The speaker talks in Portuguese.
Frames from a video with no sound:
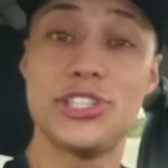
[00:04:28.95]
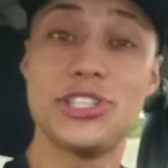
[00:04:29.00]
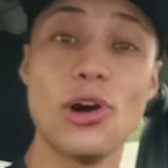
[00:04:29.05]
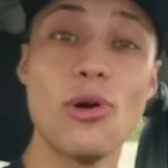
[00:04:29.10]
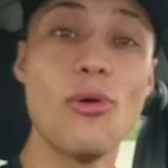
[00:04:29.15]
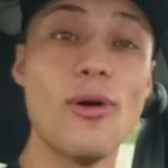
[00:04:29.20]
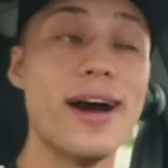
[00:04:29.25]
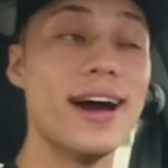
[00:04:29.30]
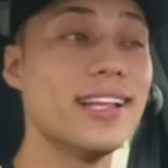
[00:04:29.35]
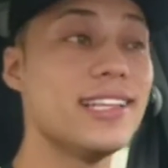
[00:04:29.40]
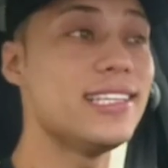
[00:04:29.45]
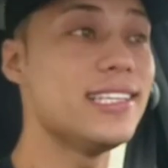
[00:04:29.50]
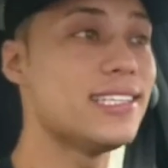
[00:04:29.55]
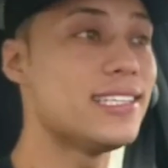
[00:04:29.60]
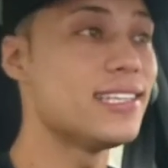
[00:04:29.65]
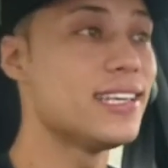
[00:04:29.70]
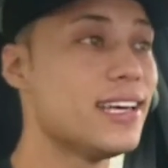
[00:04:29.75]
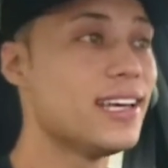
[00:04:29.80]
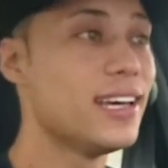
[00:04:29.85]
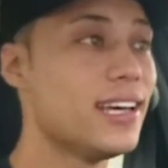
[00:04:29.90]
Então
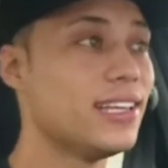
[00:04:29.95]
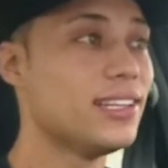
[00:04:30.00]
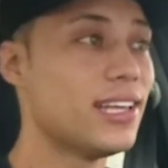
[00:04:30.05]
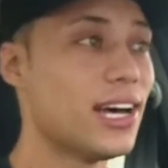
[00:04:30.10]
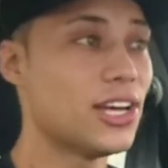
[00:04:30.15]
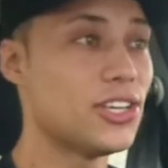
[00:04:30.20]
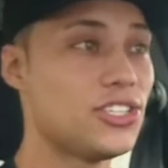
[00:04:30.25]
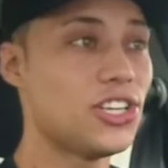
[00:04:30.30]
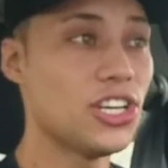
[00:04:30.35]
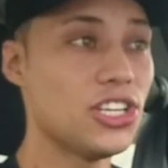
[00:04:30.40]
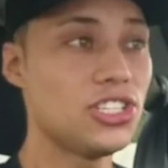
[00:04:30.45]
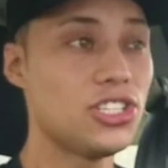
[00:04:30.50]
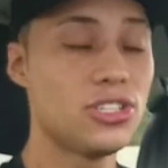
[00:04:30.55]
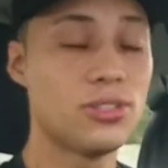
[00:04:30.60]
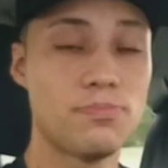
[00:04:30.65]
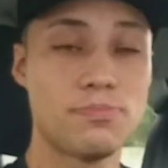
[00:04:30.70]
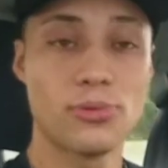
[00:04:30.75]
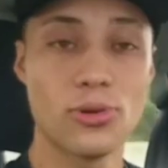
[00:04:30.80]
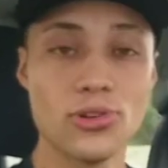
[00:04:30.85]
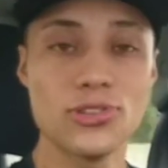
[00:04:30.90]
antes da
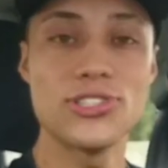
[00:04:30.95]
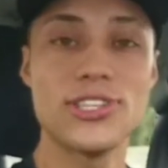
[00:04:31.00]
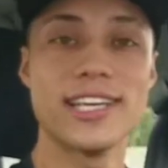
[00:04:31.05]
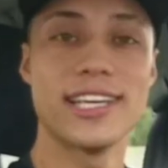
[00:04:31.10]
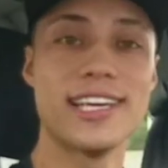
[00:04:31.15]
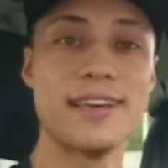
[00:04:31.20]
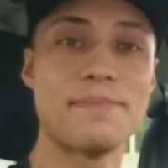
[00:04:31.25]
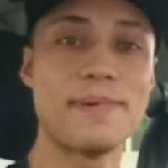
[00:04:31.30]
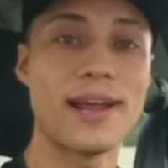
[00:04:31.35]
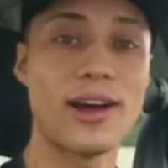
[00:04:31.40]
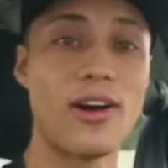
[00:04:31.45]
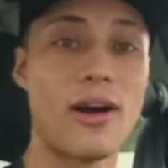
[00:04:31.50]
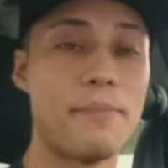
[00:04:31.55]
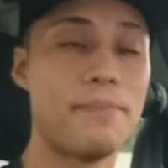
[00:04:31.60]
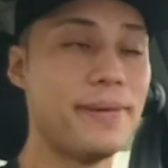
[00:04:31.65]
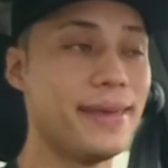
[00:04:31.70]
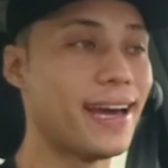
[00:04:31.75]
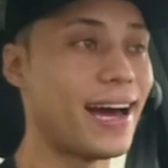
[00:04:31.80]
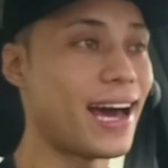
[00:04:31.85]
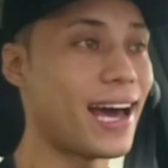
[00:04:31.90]
gente prosseguir para
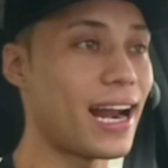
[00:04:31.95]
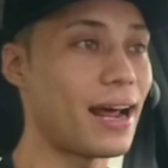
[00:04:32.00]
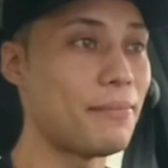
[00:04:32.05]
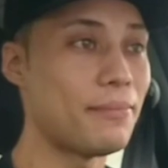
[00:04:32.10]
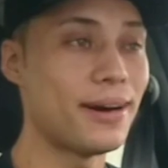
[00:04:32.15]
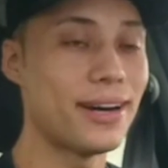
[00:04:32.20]
Guapiara,